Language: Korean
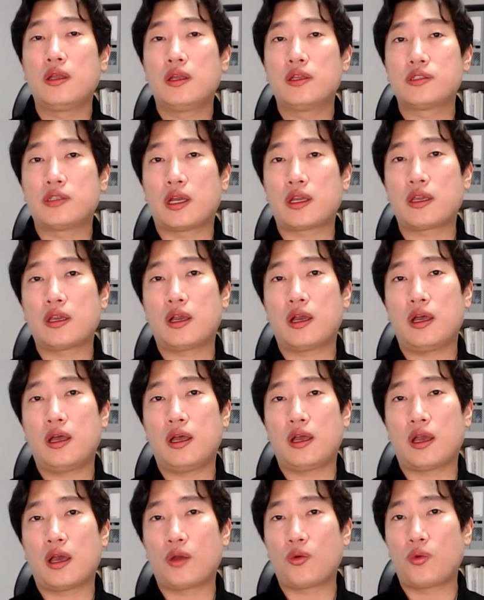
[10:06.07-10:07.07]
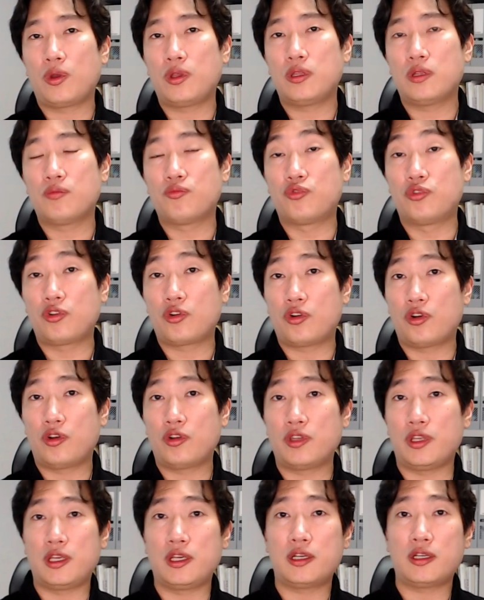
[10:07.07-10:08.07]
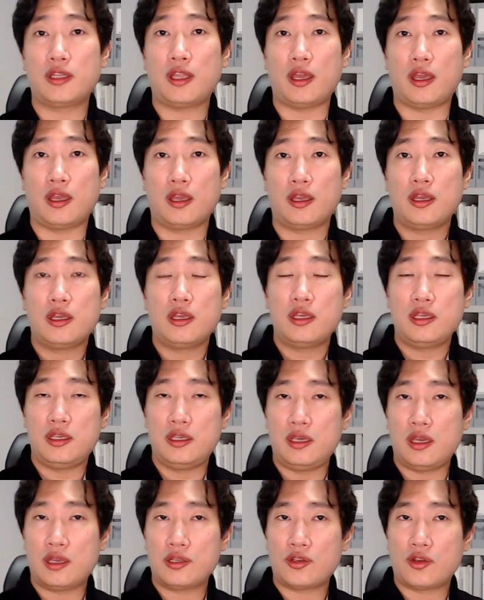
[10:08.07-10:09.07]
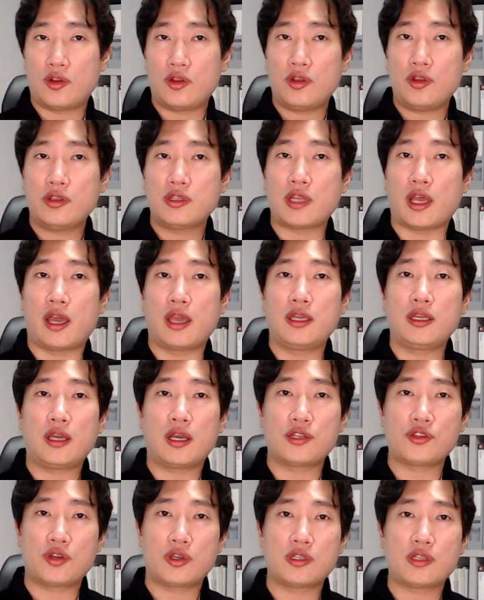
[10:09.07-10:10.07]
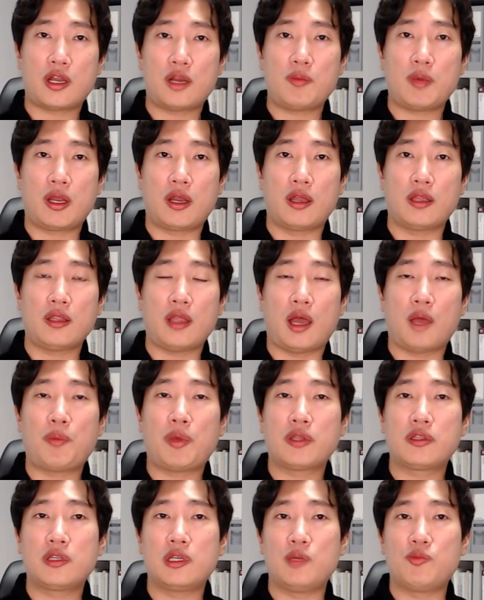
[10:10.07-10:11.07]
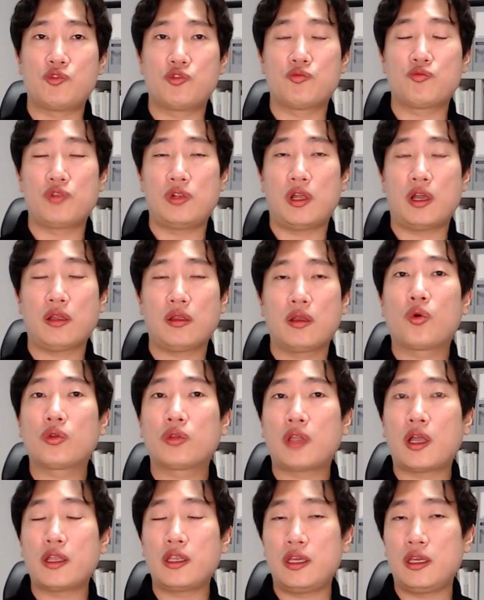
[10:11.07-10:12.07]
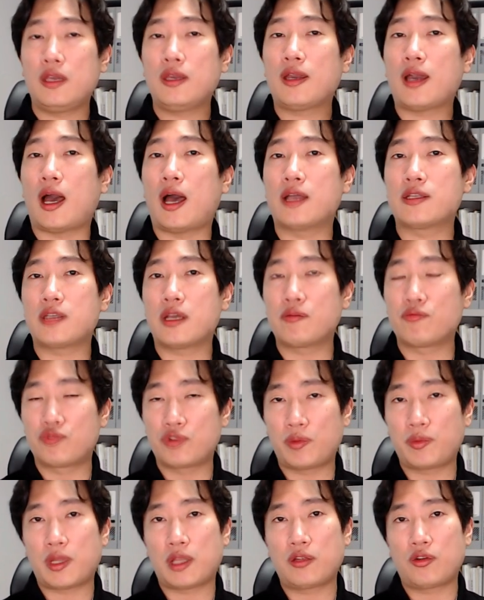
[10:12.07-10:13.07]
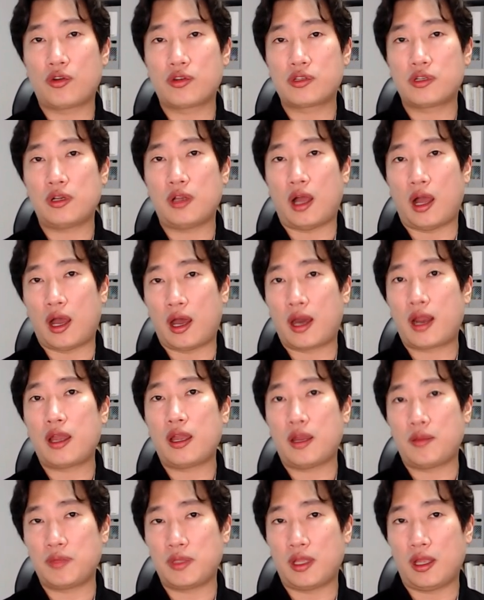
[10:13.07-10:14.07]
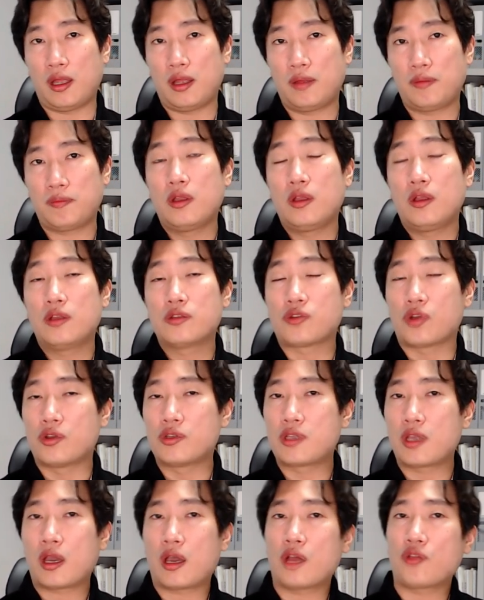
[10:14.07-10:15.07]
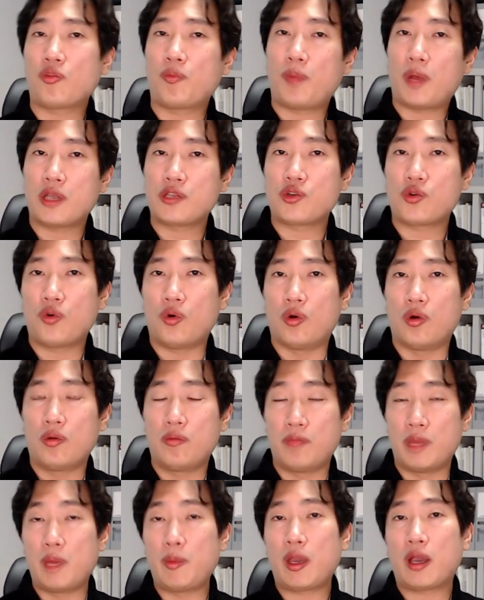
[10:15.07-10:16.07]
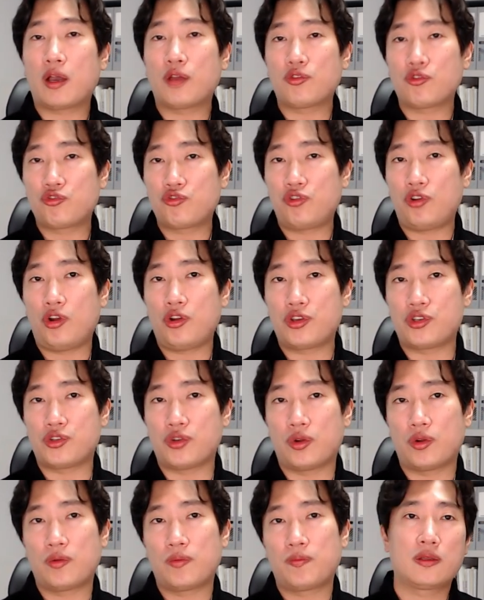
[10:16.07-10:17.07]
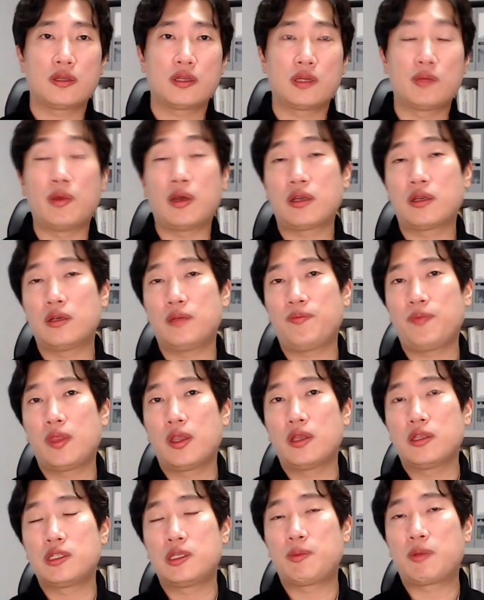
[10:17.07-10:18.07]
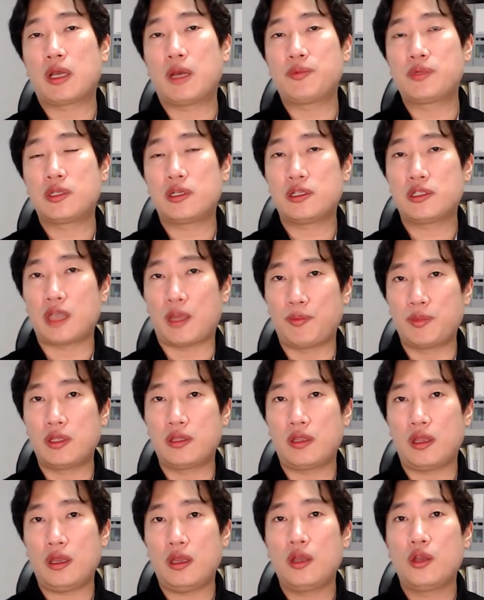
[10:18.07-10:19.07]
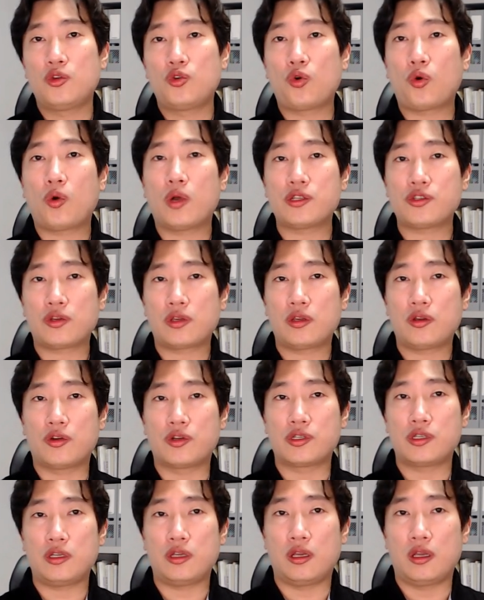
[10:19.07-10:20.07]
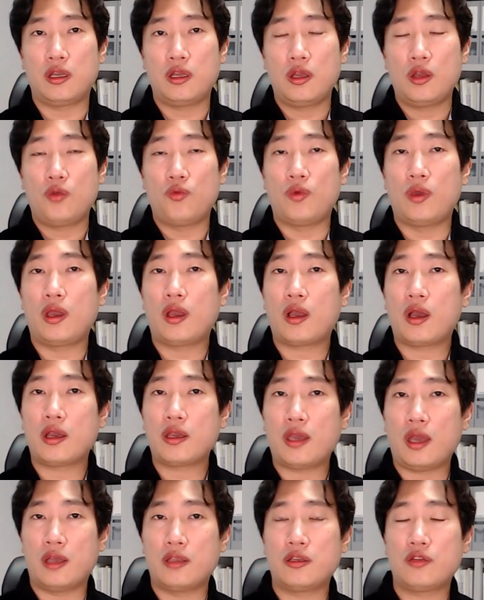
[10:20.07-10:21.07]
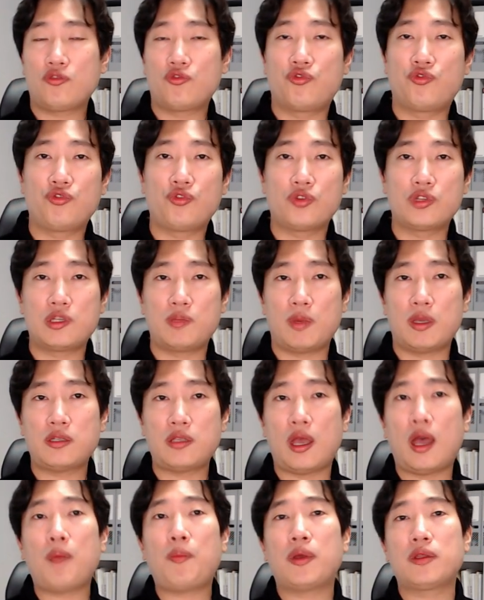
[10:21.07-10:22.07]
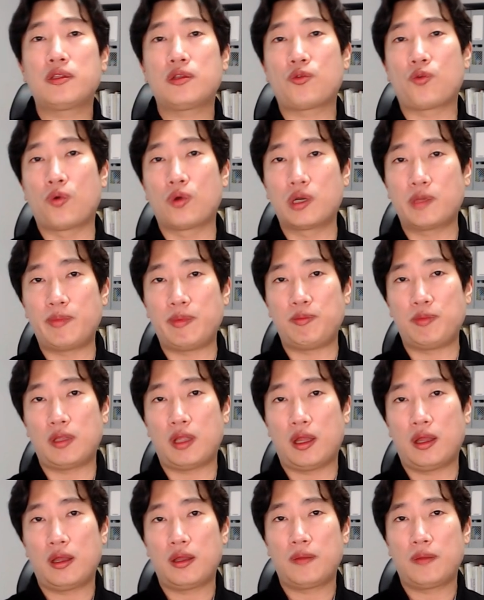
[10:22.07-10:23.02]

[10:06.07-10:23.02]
자기가 갖고 있는 물건 인근에 2에서 4인 가정이 살만한 아파트 입주 물량 폭탄이 가장 무섭다는 것을 알아야 합니다. 전세가도 빠지고 매매가도 출렁이죠. 그만큼 집값을 잡는데 효과적인 것이 외곽이 아닌 구도심의 새 아파트 공급입니다.